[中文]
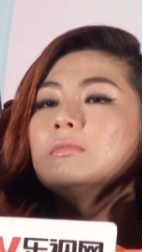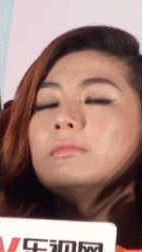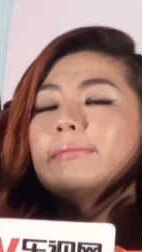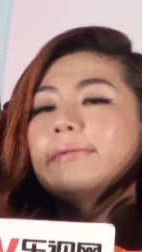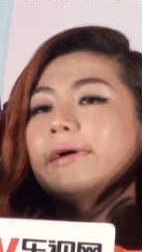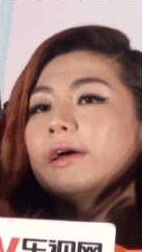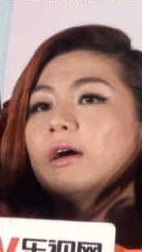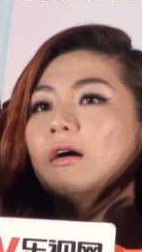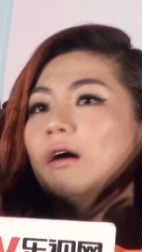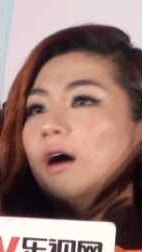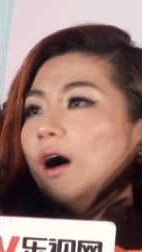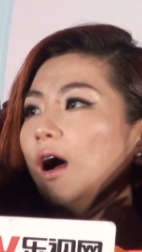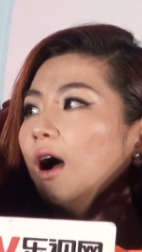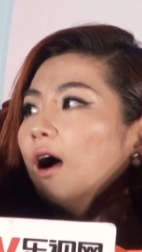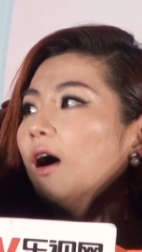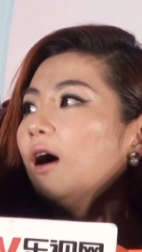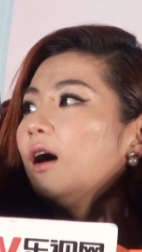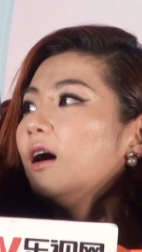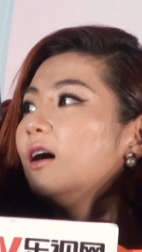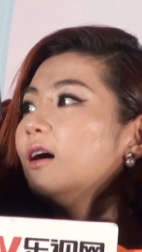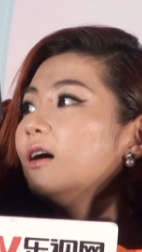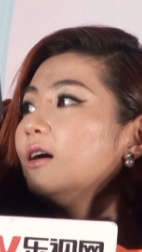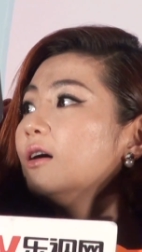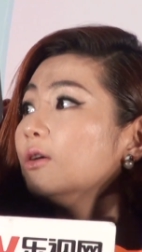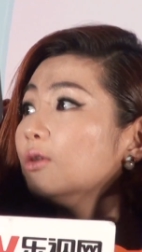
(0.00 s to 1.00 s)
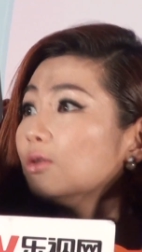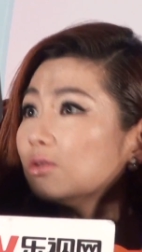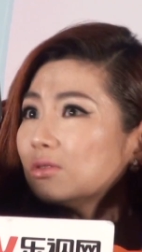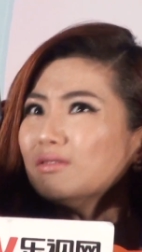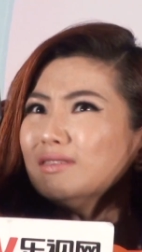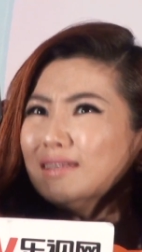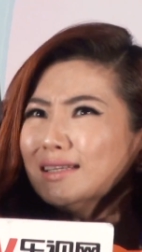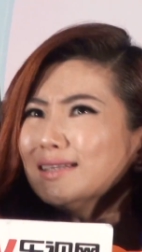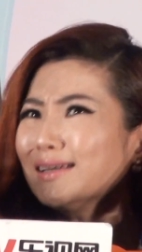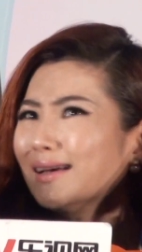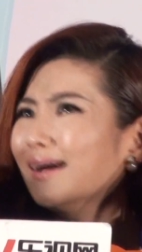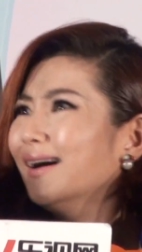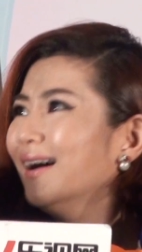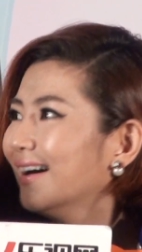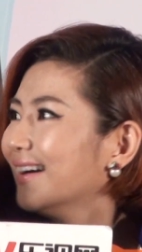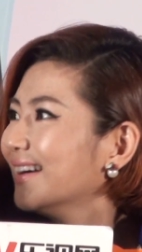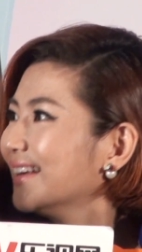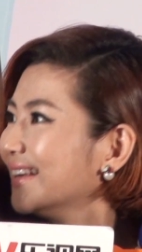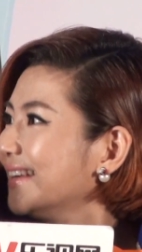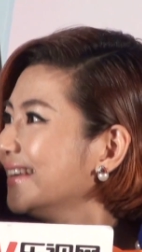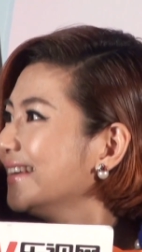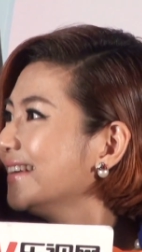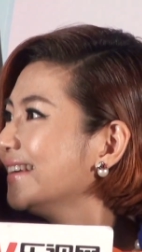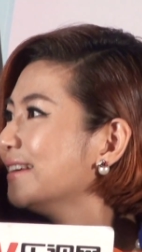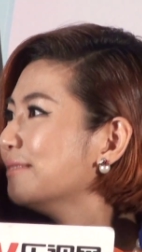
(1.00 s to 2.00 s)
没有啊。”我说你可
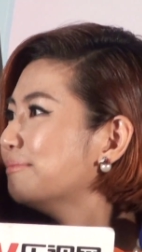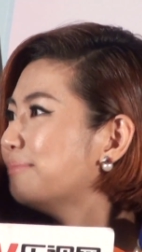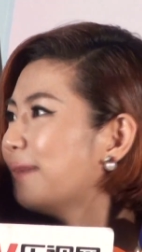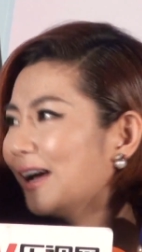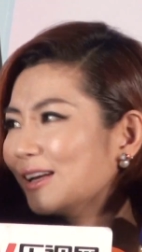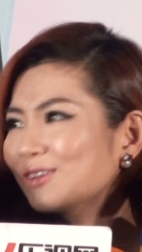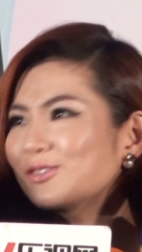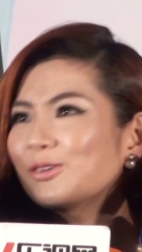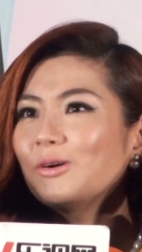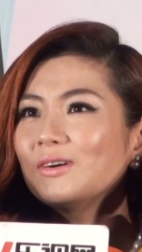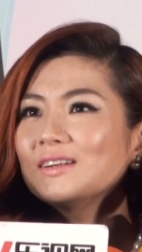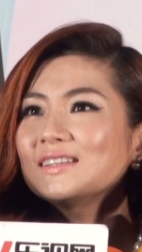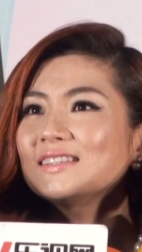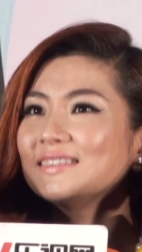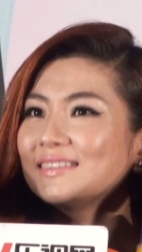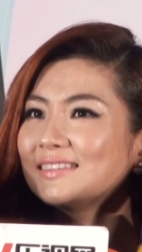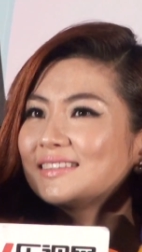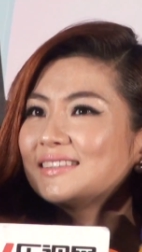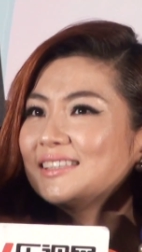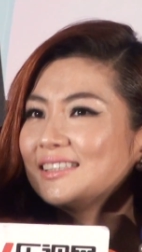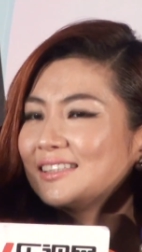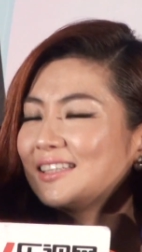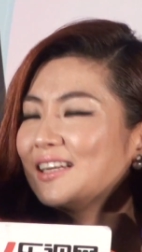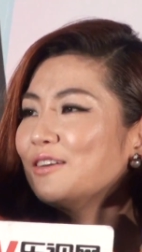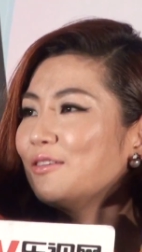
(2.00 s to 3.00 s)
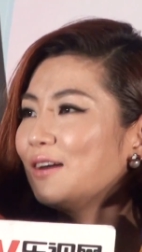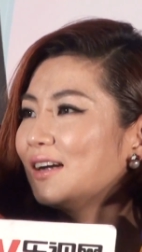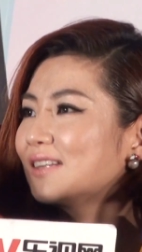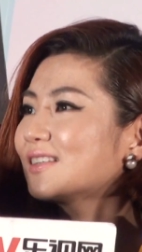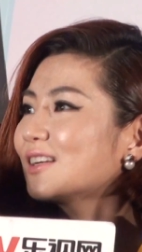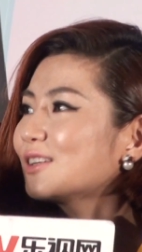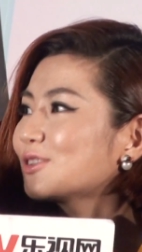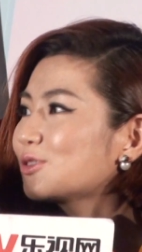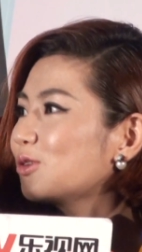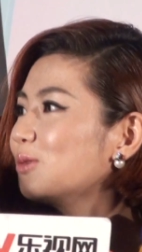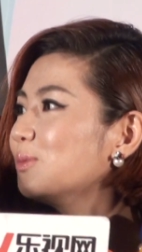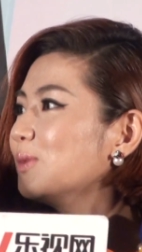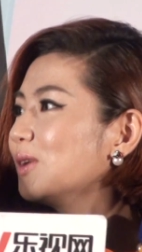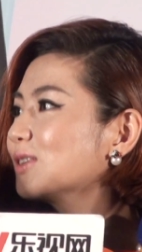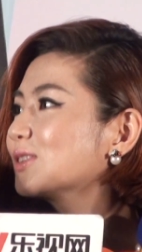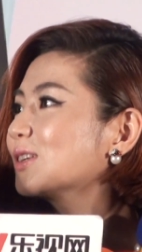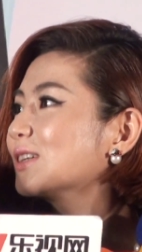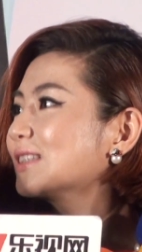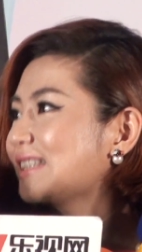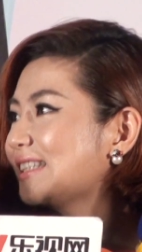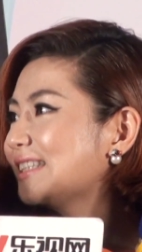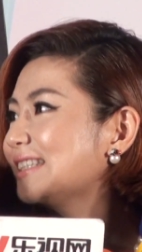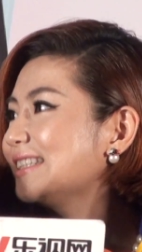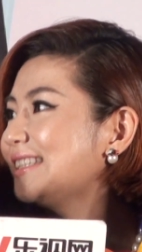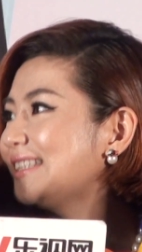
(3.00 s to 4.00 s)
以，拜托你几天晚上做梦的时候，
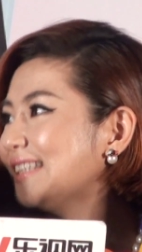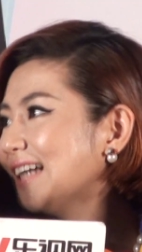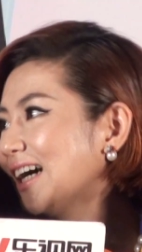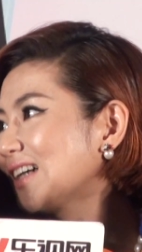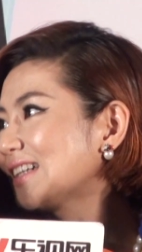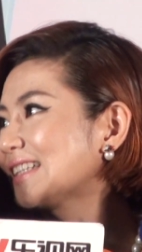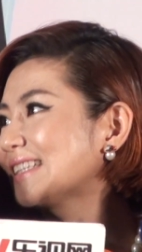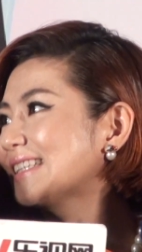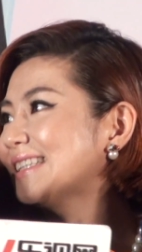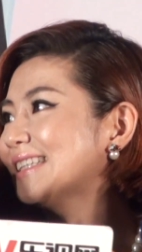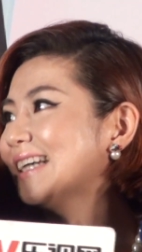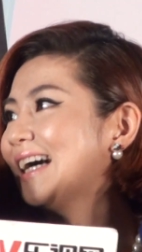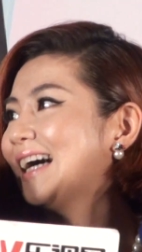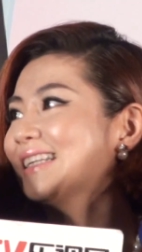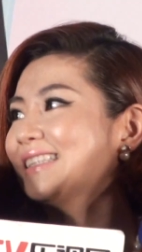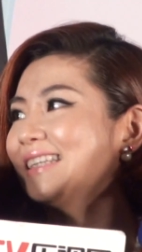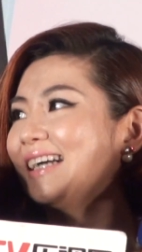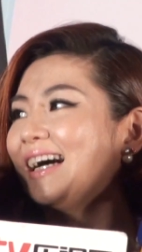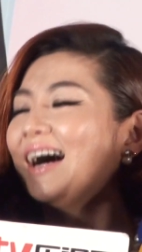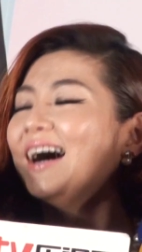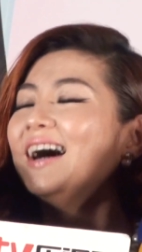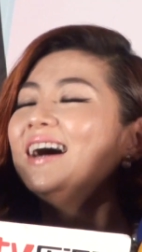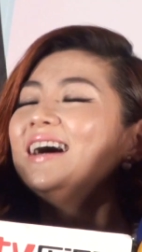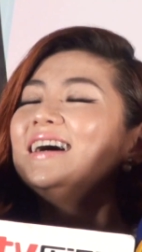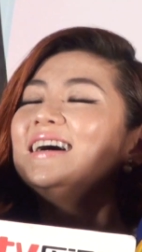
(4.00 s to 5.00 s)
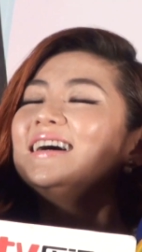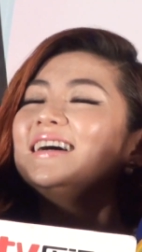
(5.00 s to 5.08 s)
请笑一下这样。